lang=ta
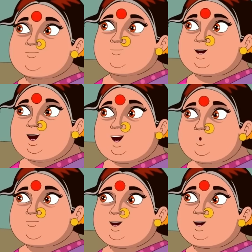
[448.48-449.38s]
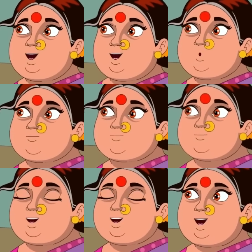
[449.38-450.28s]
இன்னும் இல்லைங்க
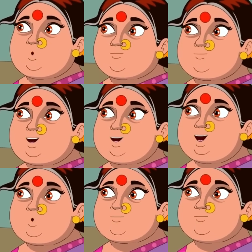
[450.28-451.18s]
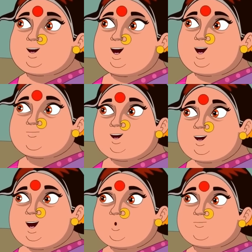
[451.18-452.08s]
இந்த பணத்தை பார்க்க பார்க்க
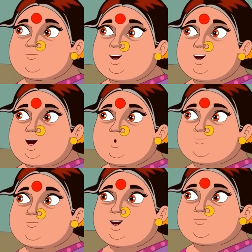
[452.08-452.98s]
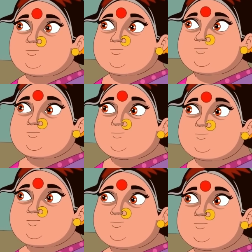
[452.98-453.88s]
பசியே வரல
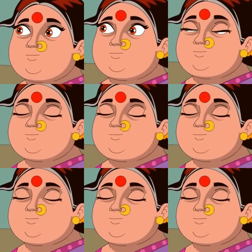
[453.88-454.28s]
அப்படின்னு